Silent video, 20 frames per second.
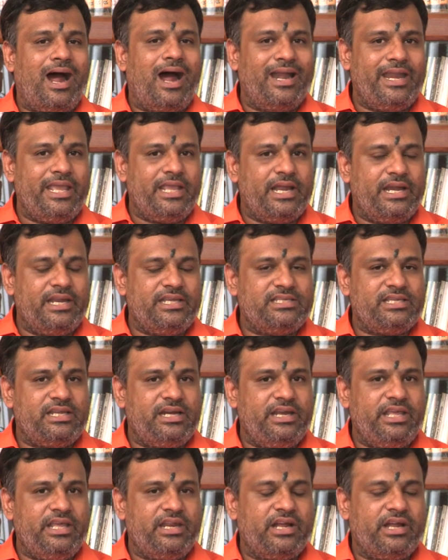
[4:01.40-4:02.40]
அடிக்கடி
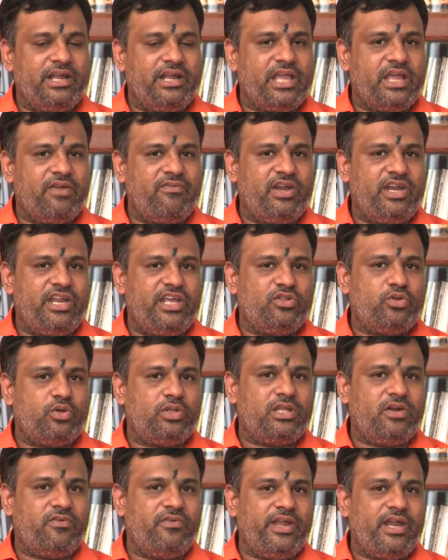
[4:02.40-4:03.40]
சிறுநீர் கழிக்க வேண்டிய
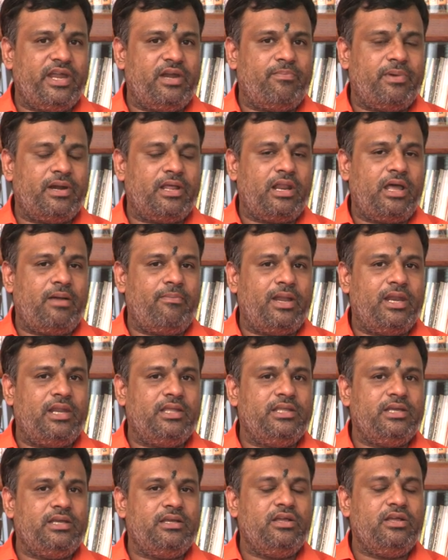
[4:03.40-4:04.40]
தொந்தரவு ஏற்படலாம்
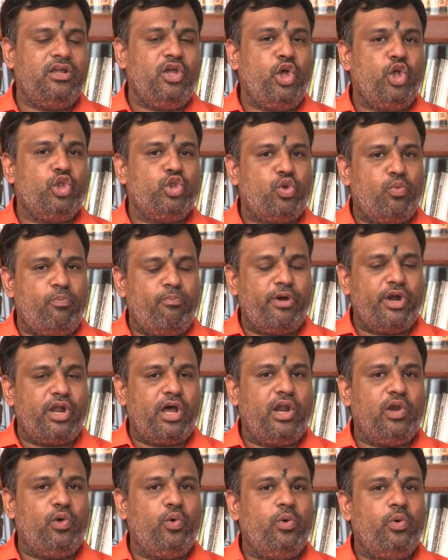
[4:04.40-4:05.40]
அல்லது
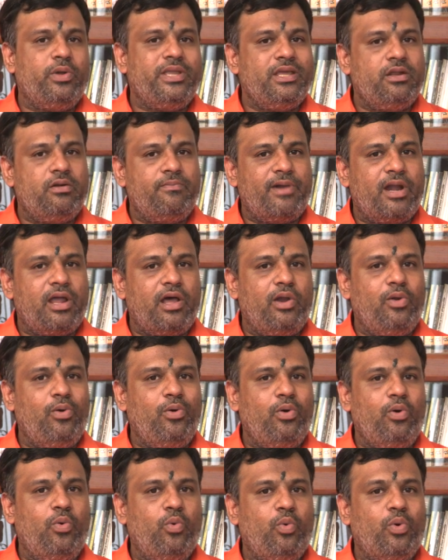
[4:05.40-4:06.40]
தும்முனாலோ
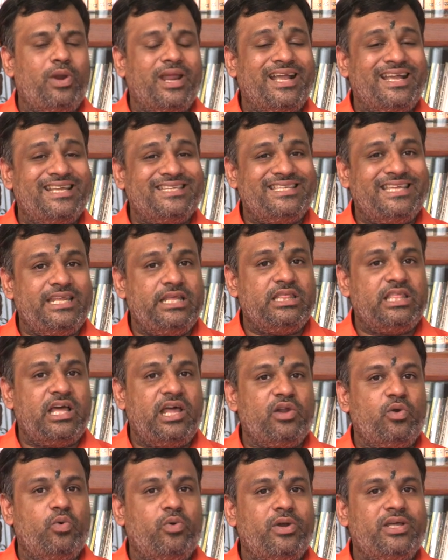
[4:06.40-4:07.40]
இருமனாலோ உறக்க
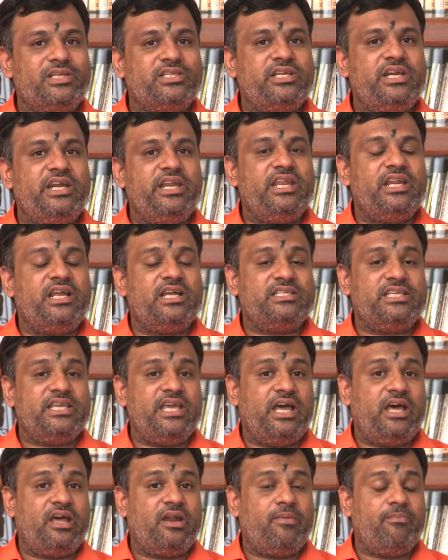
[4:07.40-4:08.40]
சிரித்தால் கூட சிறுநீர்
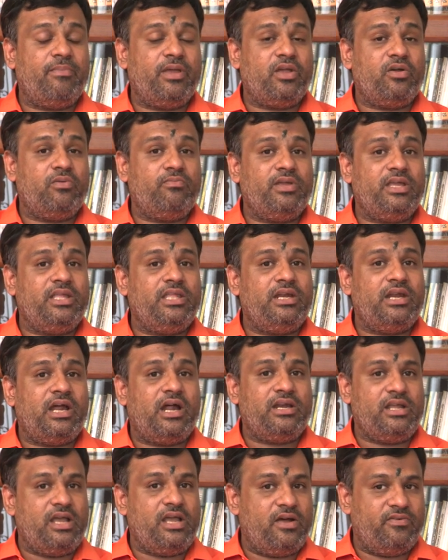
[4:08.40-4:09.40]
கசிய ஆரம்பிக்கும் இது
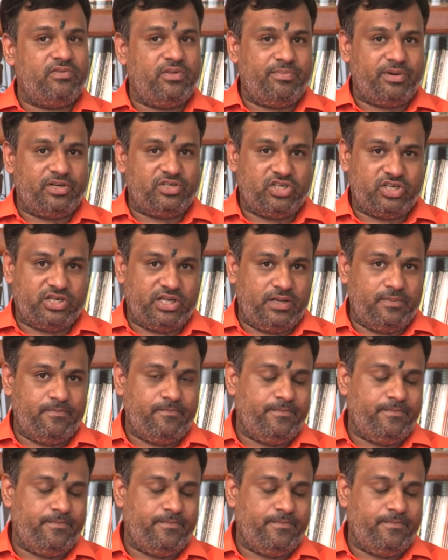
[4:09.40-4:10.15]
நான்காவது பிரச்சனை